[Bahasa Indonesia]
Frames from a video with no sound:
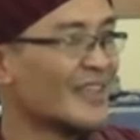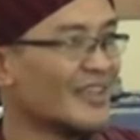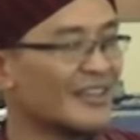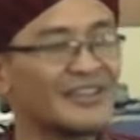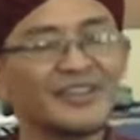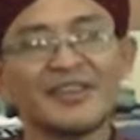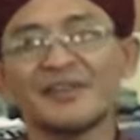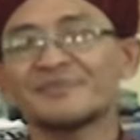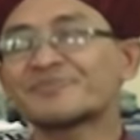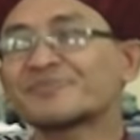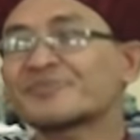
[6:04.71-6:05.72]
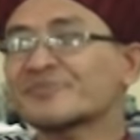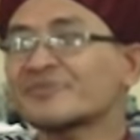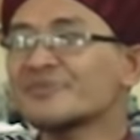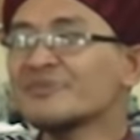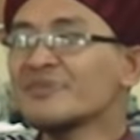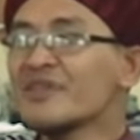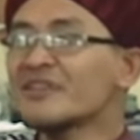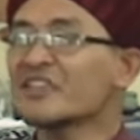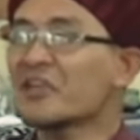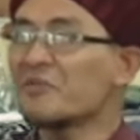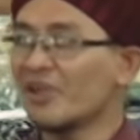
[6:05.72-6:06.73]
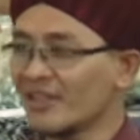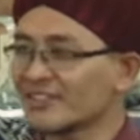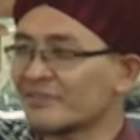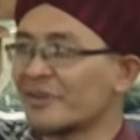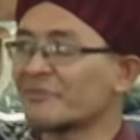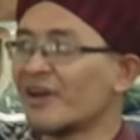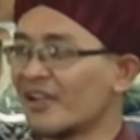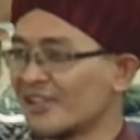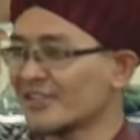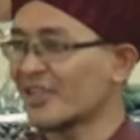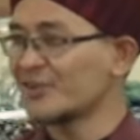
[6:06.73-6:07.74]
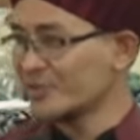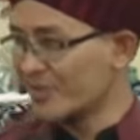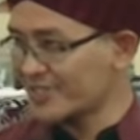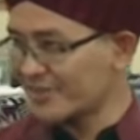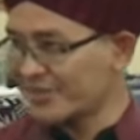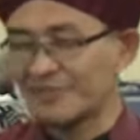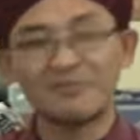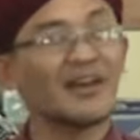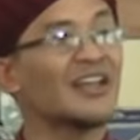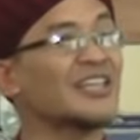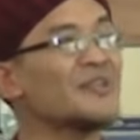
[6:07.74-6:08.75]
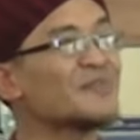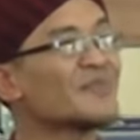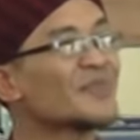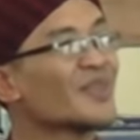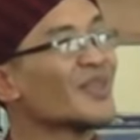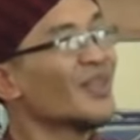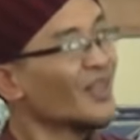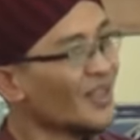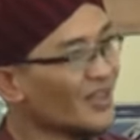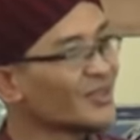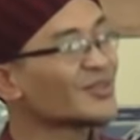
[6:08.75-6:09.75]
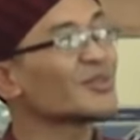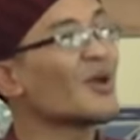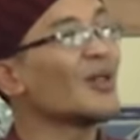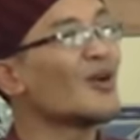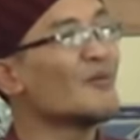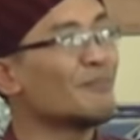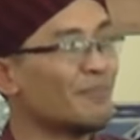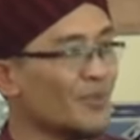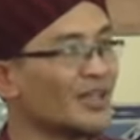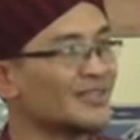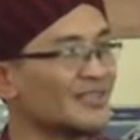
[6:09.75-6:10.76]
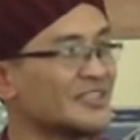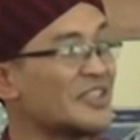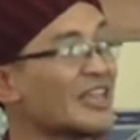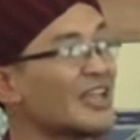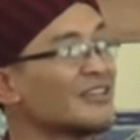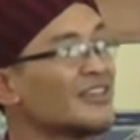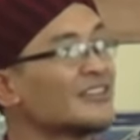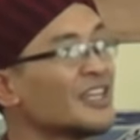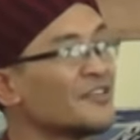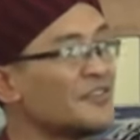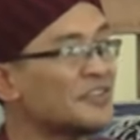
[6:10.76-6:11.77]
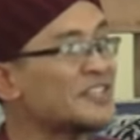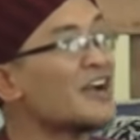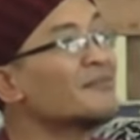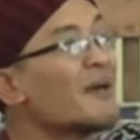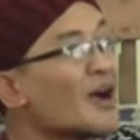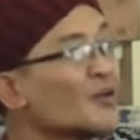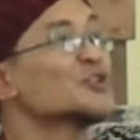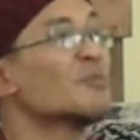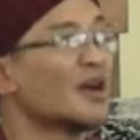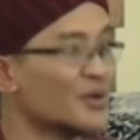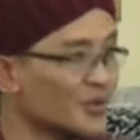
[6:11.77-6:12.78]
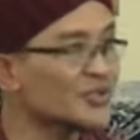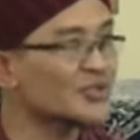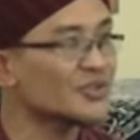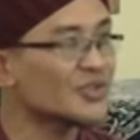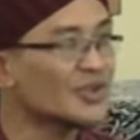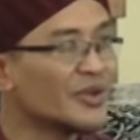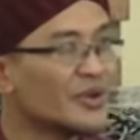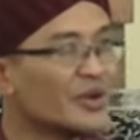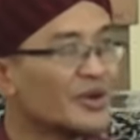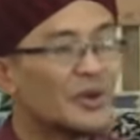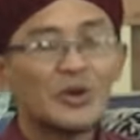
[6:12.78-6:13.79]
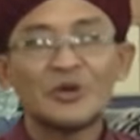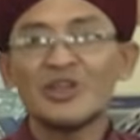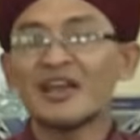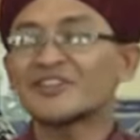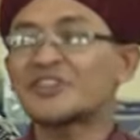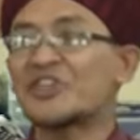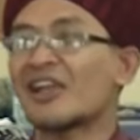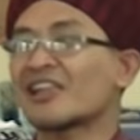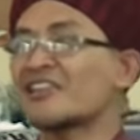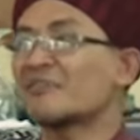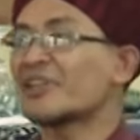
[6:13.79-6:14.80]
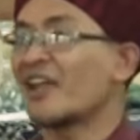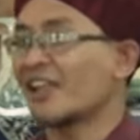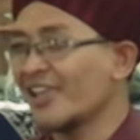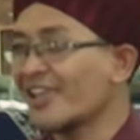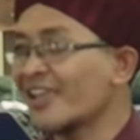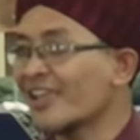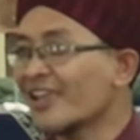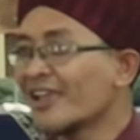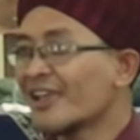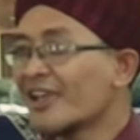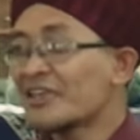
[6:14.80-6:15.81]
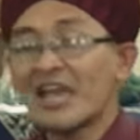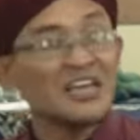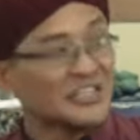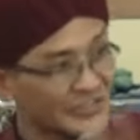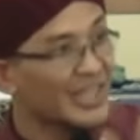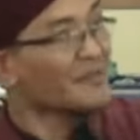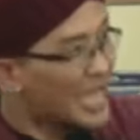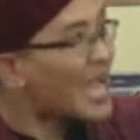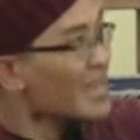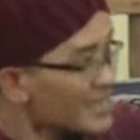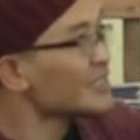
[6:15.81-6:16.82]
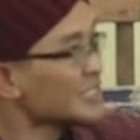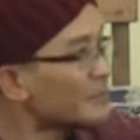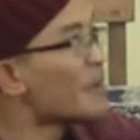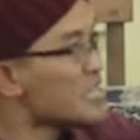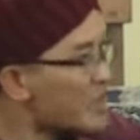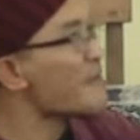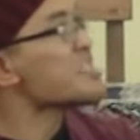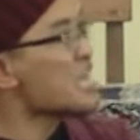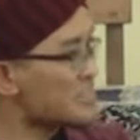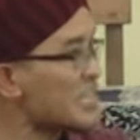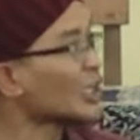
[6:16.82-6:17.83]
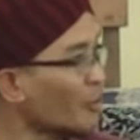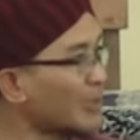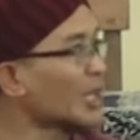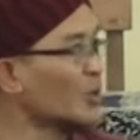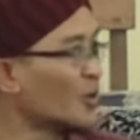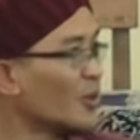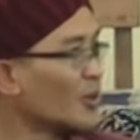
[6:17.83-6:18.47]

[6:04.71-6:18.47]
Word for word: Akhirnya saya bilang sama Pak Hari Tanu semacam ini, Pak Hari, tolong buat siaran di televisi yang bagus-bagus, yang siarannya menarik, yang Islami angkat sebanyak-banyaknya kalau perlu.